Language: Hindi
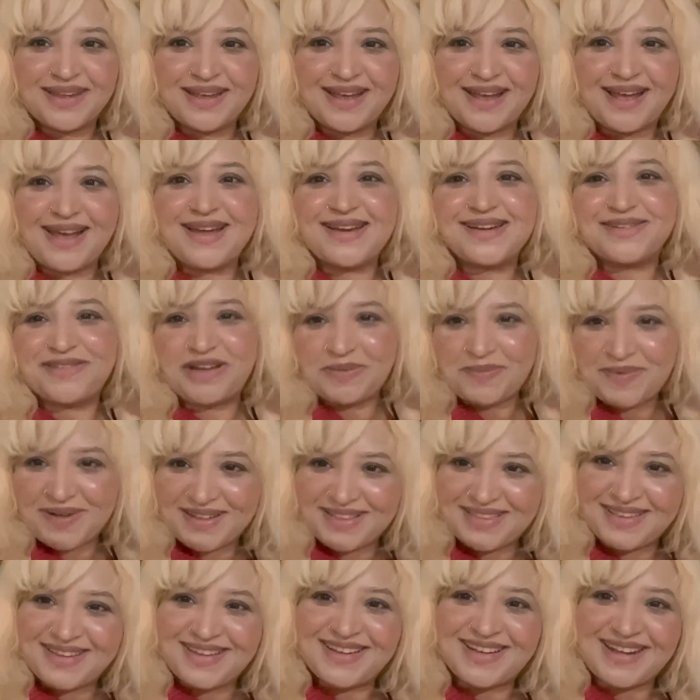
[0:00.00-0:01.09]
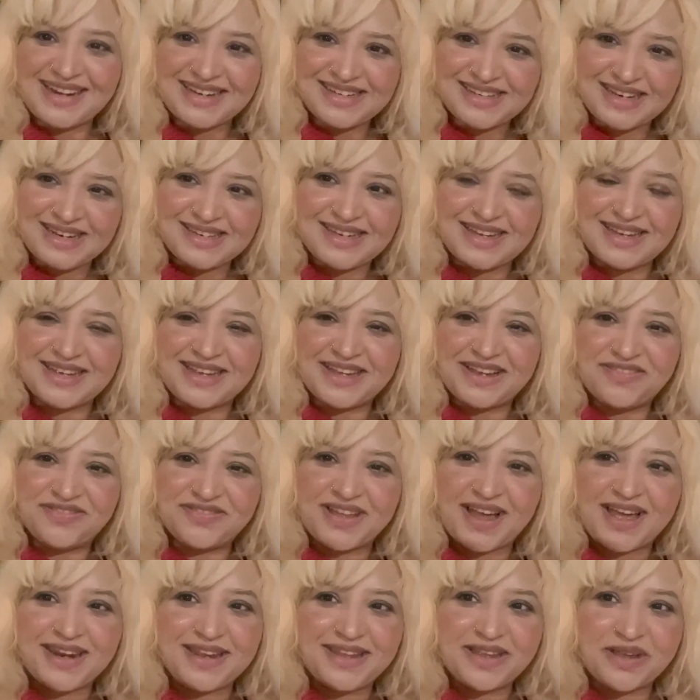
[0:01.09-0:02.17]
खैर कोई बात नहीं कल चले जाएंगे
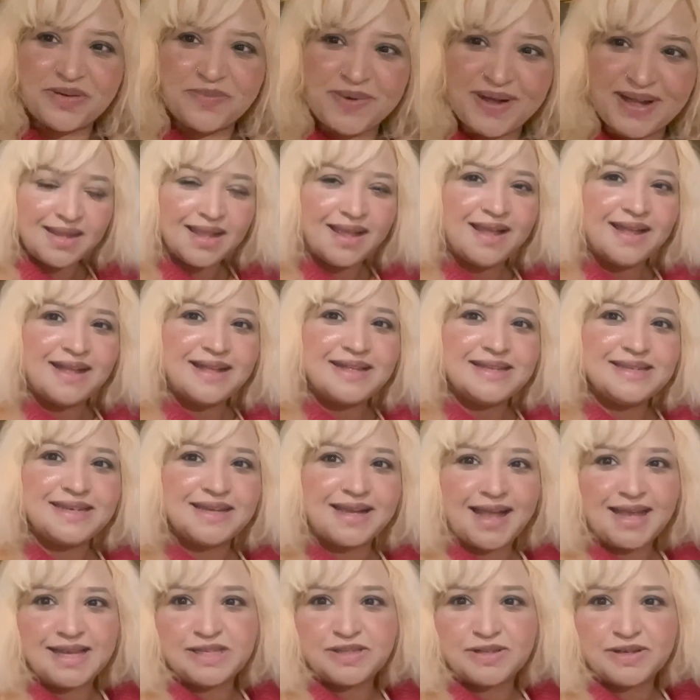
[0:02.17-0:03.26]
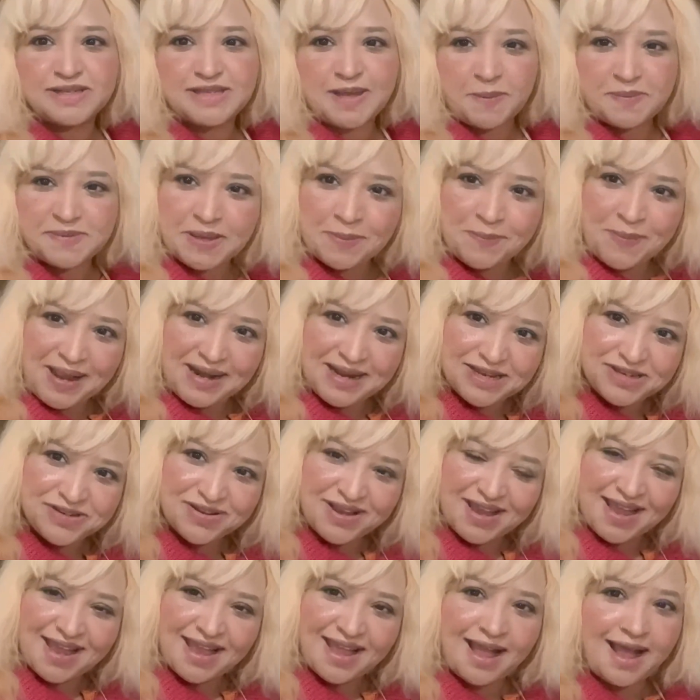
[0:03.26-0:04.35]
अफ्तारी के बाद जी गाइस तो सबसे पहले जो
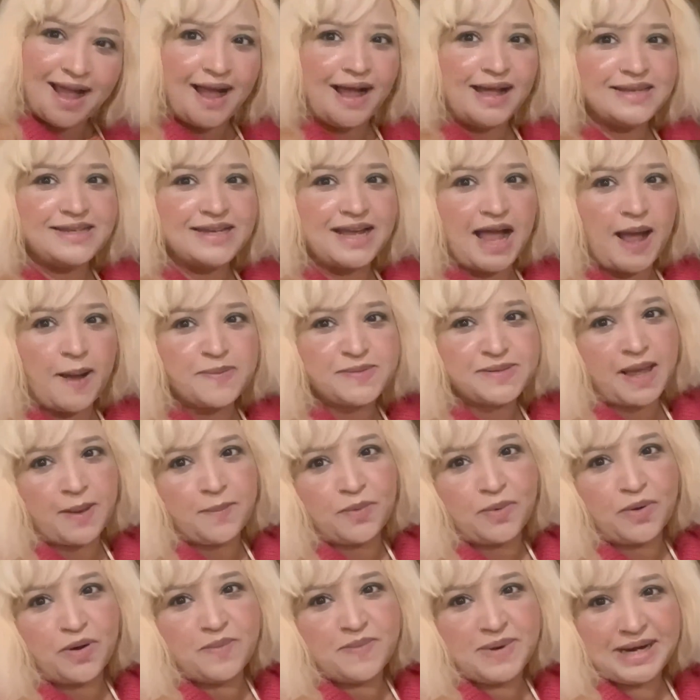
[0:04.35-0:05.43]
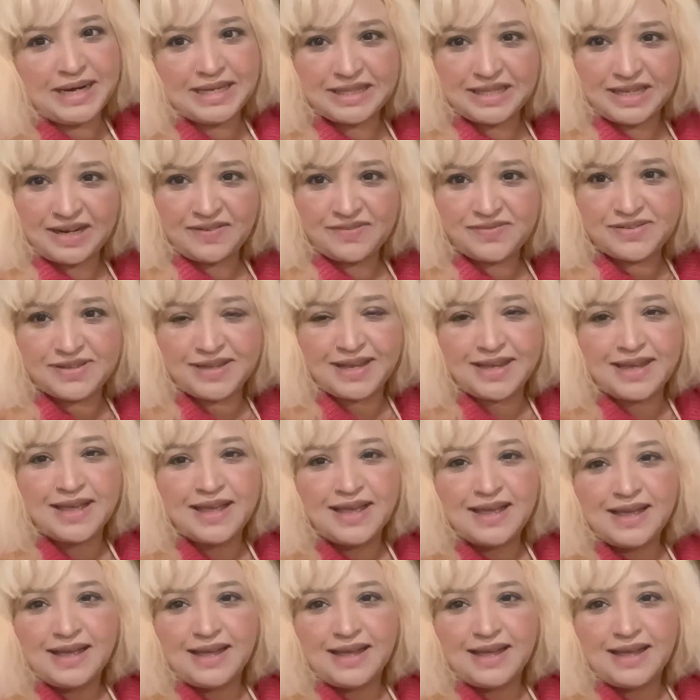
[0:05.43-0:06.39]
है आज आप सबको मेरी तरफ से